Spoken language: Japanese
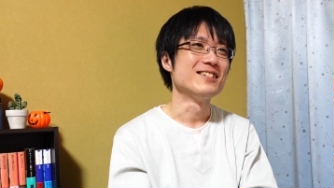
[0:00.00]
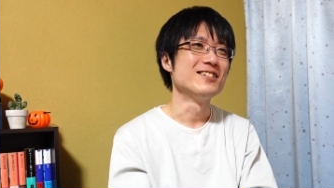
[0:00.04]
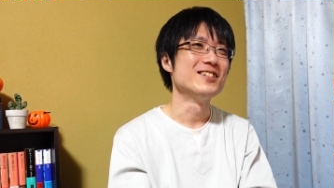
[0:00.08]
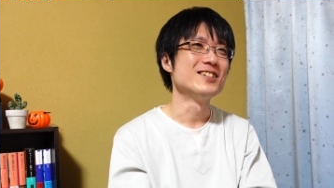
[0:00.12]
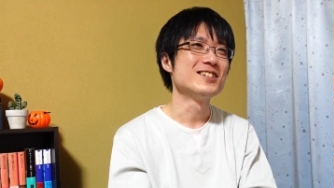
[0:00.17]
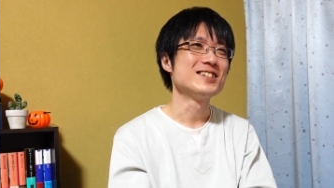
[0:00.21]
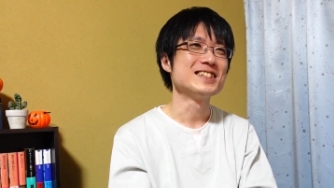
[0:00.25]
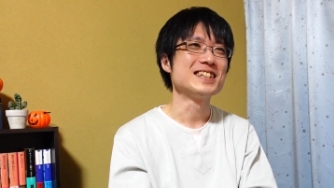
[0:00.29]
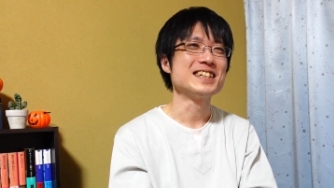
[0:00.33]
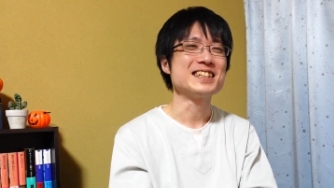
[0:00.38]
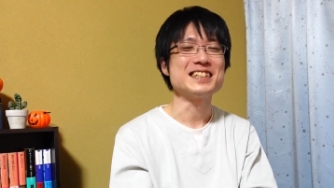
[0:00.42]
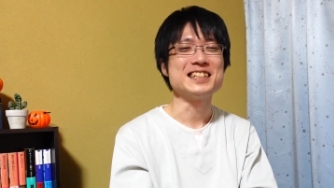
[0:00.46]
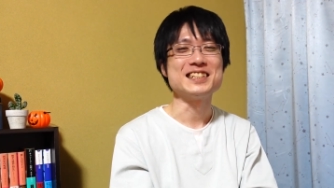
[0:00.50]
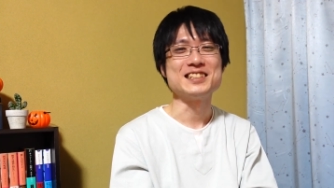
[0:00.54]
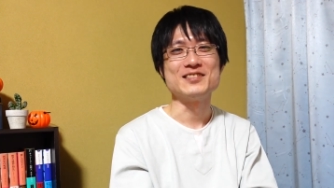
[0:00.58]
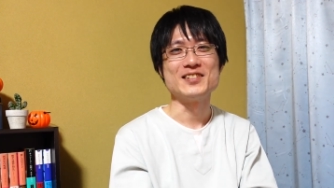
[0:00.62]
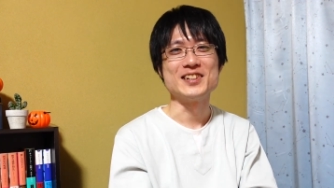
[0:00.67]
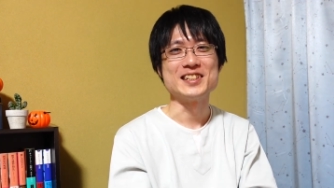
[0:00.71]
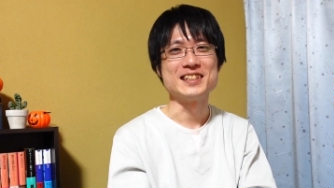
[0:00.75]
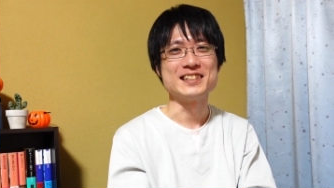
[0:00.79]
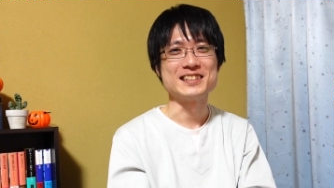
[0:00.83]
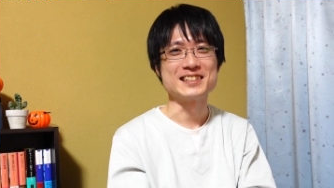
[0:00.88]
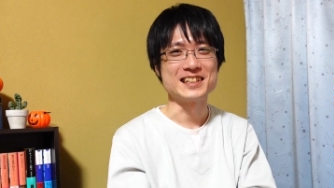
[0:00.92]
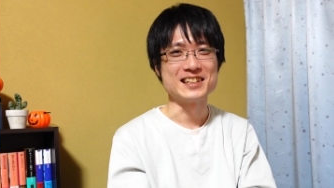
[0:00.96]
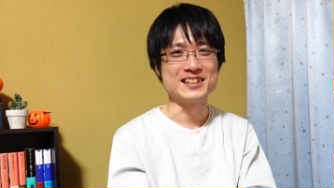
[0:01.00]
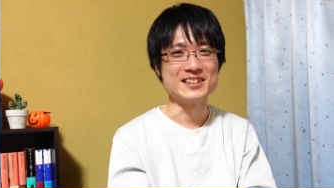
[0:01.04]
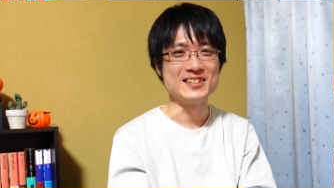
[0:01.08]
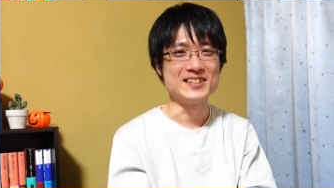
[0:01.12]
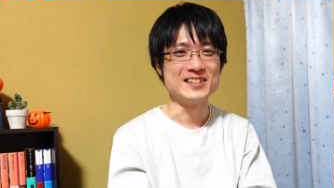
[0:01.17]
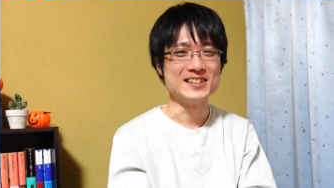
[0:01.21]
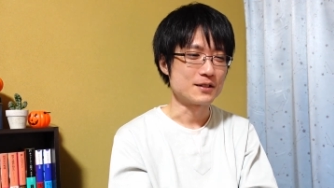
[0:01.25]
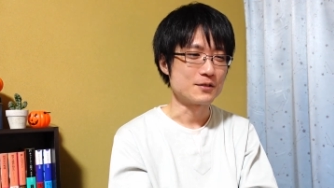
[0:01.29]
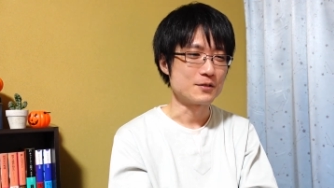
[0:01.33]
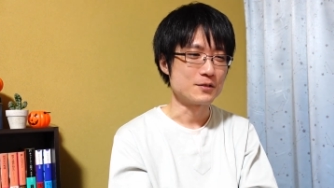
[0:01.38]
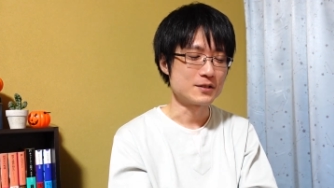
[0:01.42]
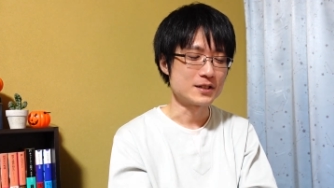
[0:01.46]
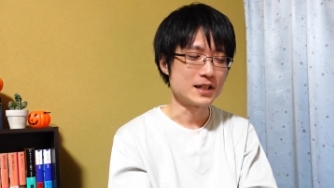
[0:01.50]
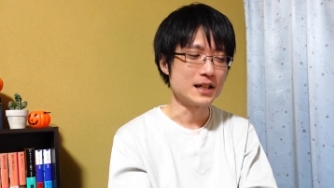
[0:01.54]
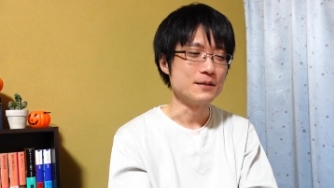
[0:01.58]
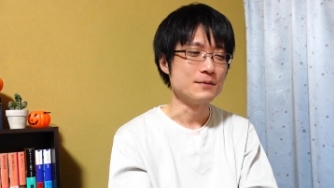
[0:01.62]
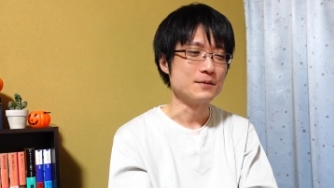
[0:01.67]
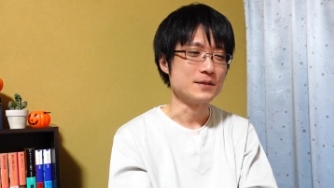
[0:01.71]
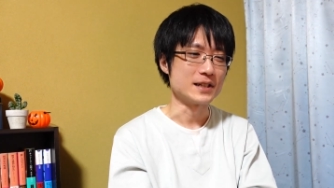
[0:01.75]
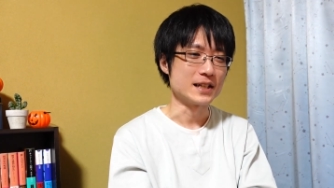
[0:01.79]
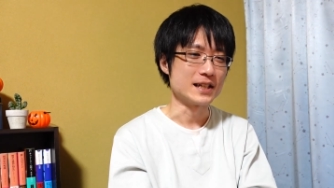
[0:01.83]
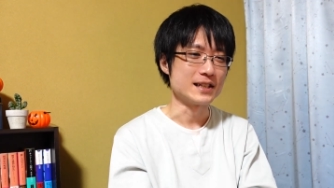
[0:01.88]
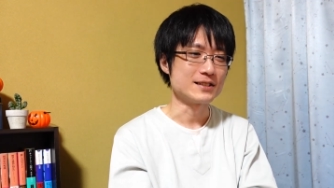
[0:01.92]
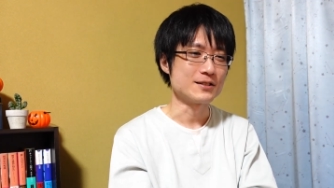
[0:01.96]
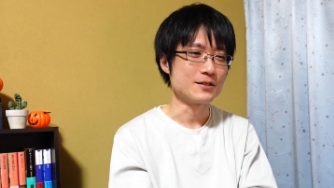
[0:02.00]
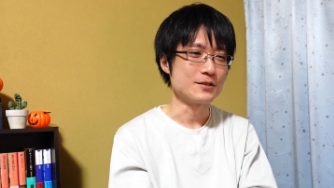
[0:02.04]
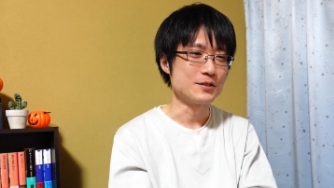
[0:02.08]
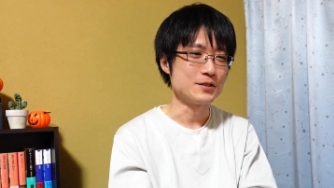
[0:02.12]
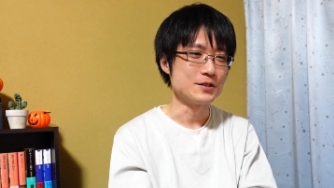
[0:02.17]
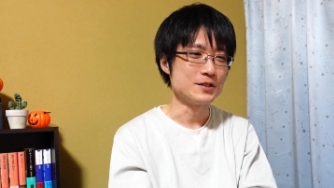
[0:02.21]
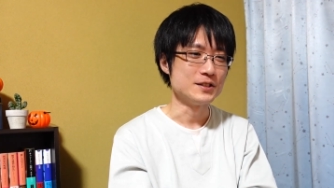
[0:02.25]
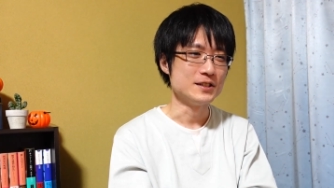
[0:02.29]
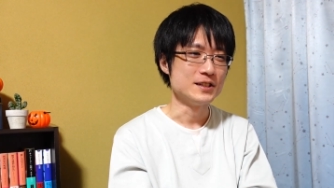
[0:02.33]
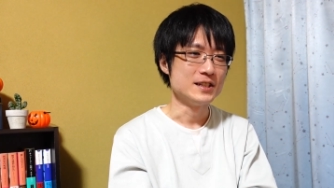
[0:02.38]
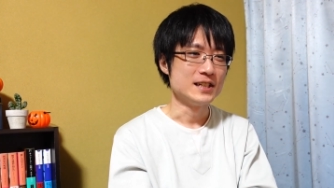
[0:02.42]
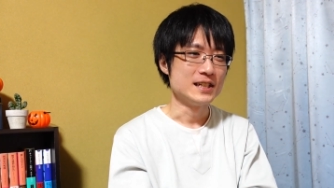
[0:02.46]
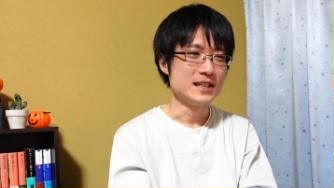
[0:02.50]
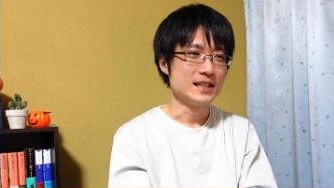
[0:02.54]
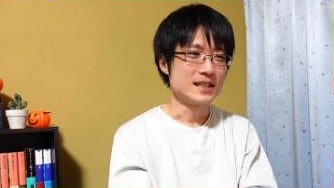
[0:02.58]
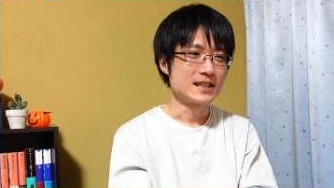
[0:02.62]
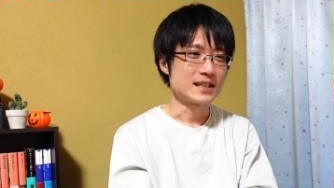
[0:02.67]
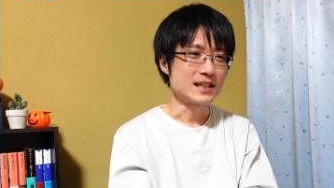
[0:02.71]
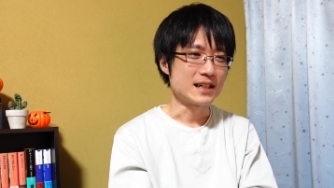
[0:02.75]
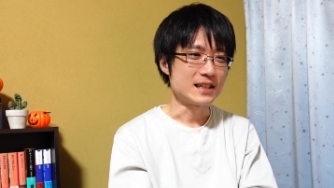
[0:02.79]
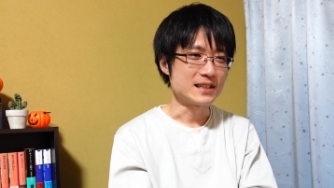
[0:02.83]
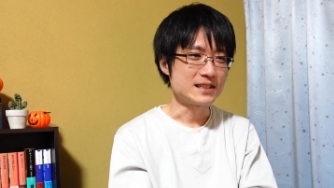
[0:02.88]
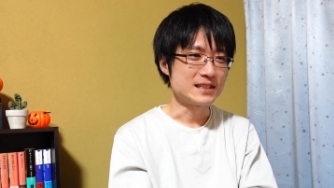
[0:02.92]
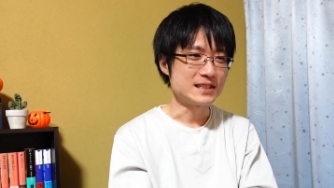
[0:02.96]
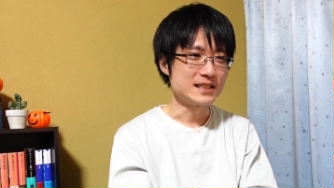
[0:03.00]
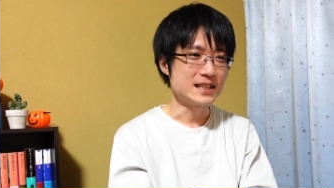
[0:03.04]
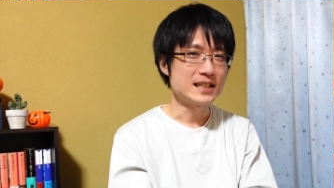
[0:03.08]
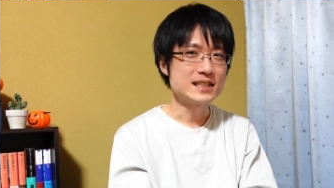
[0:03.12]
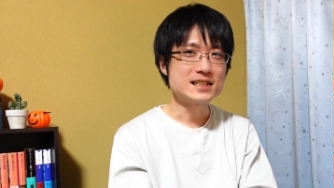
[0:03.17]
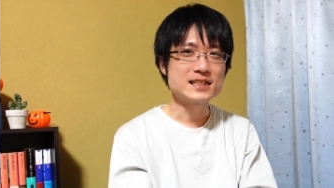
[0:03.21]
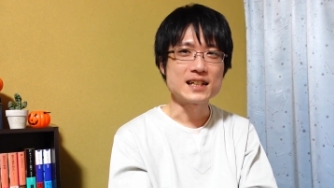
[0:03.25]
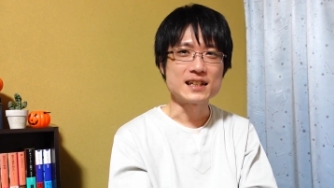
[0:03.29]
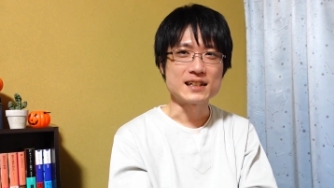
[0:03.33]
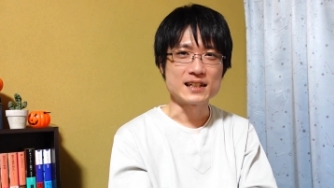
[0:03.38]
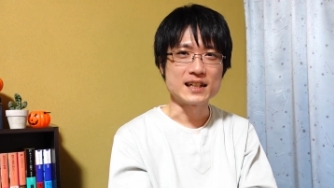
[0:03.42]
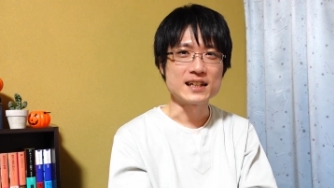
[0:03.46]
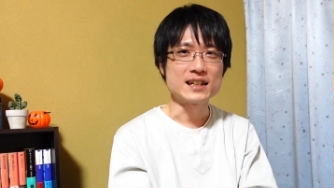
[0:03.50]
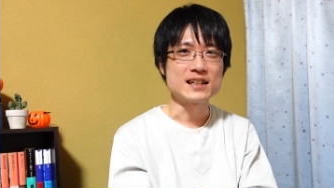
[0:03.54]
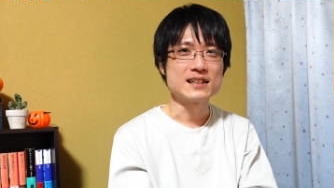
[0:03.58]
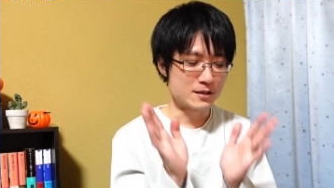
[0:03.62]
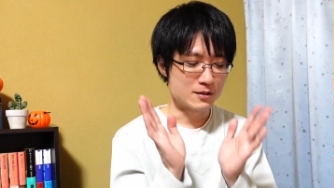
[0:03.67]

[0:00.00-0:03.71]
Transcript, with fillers: 多くなってしまうんですけど、今回もね、そういう感じでしたね。